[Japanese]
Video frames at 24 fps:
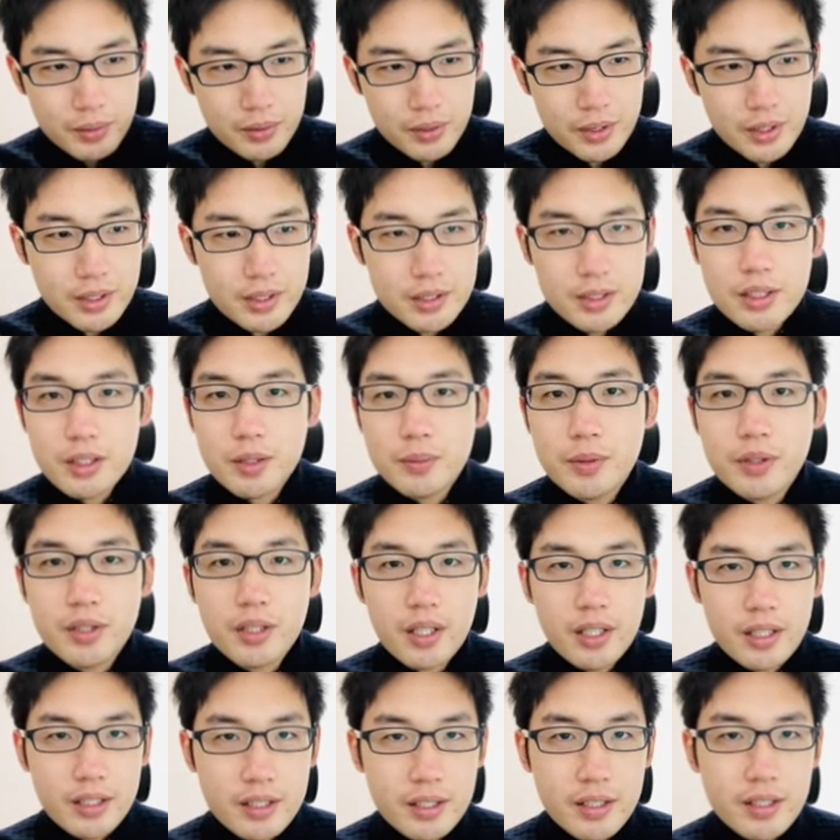因数分
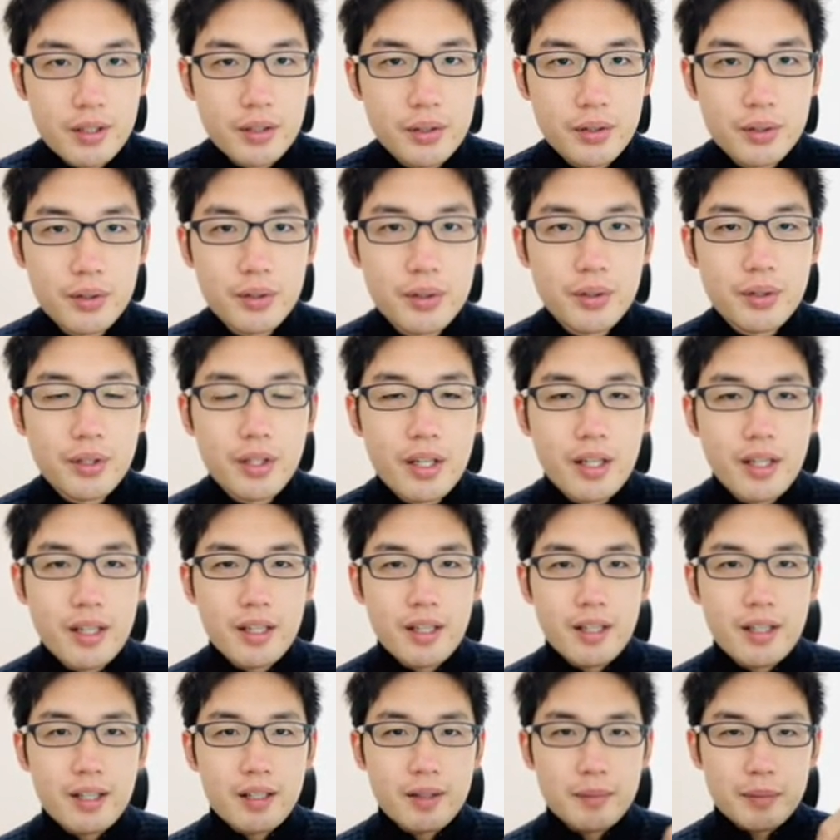解っていう
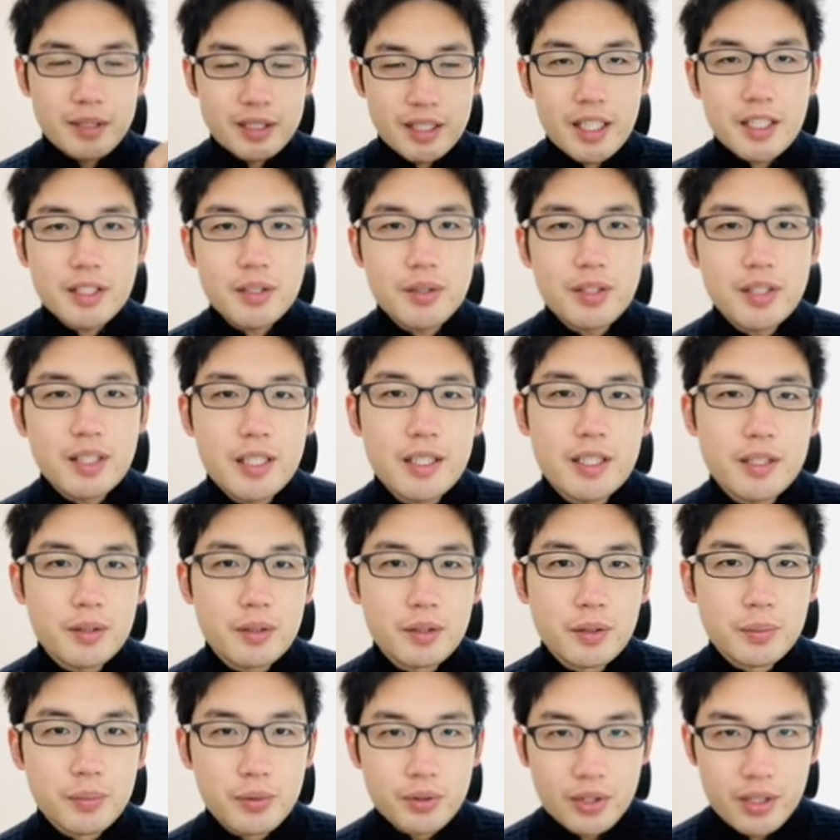まあ、最初に出てくる
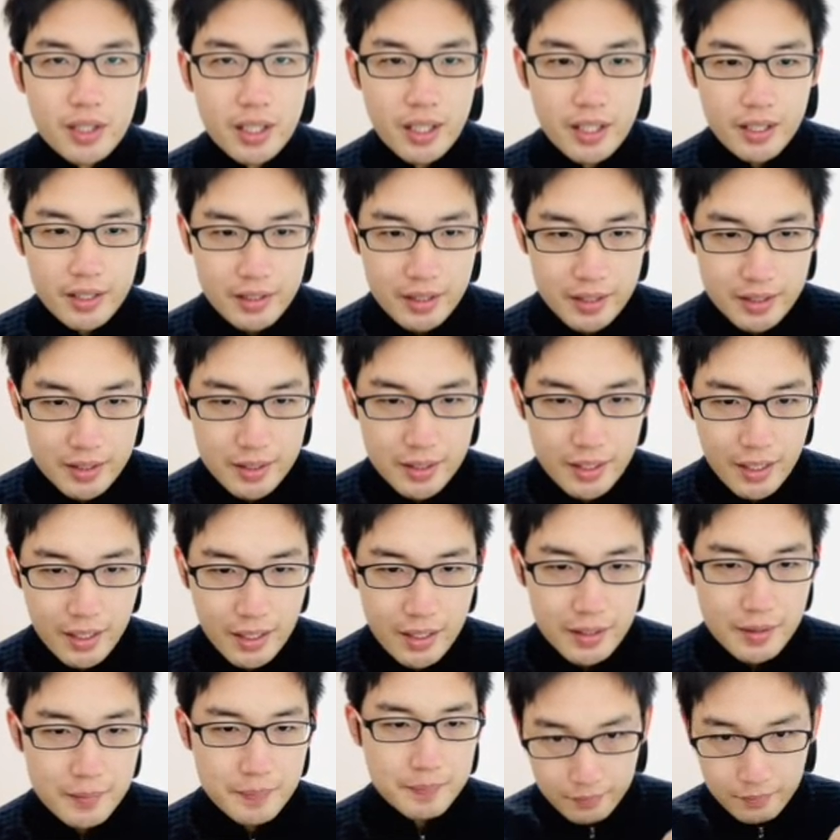分野なんです
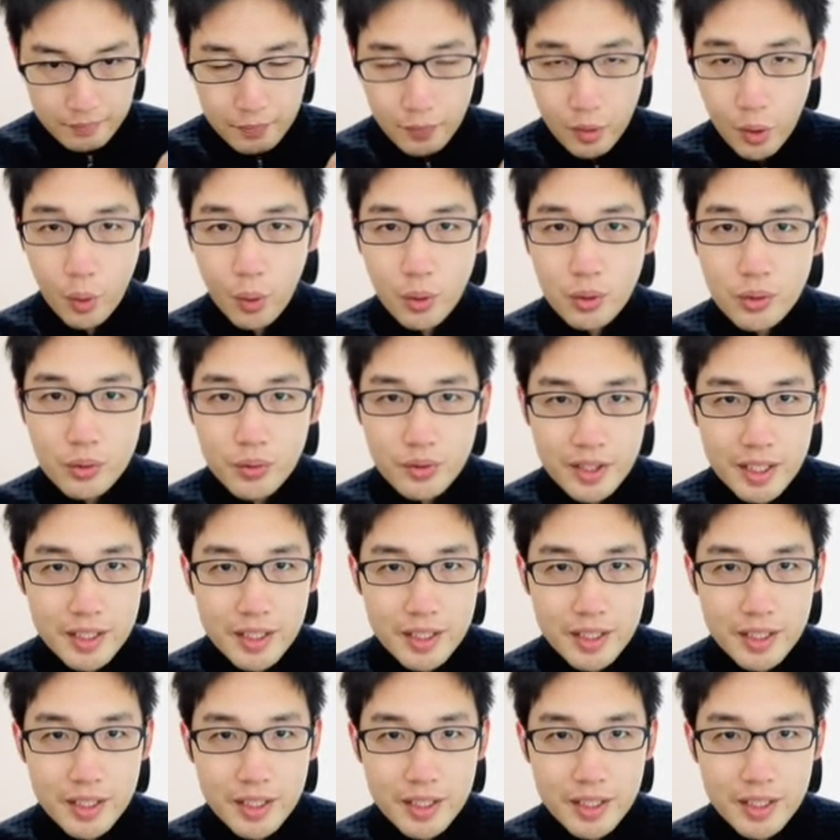がこの2